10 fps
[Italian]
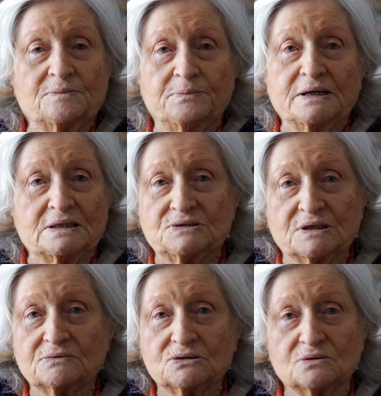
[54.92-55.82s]
il
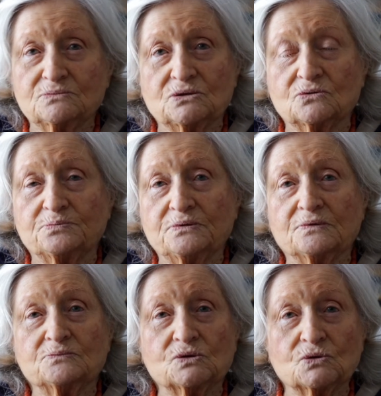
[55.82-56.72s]
pesce, questo mi
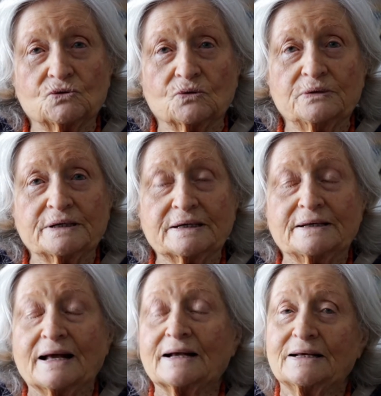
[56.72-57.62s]
colpiva molto perché
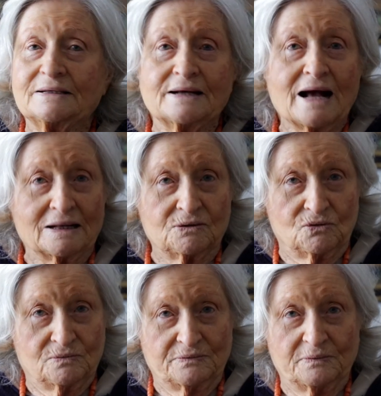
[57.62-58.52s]
neanche il
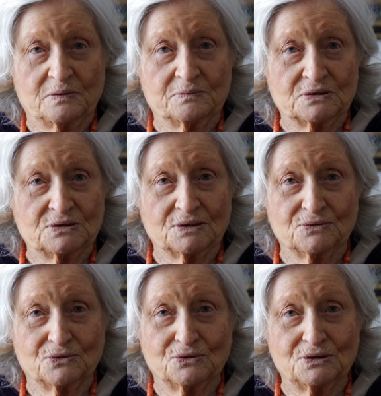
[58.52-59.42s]
gatto non avrebbe
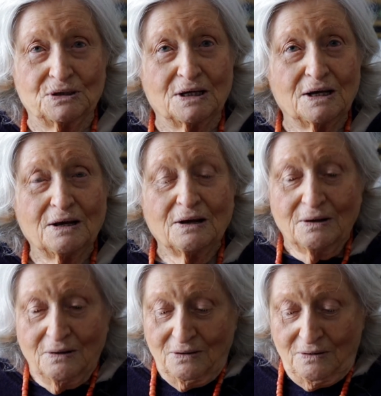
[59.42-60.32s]
mangiato così.
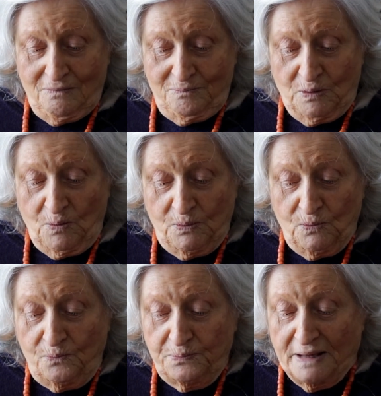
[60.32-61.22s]
Proprio un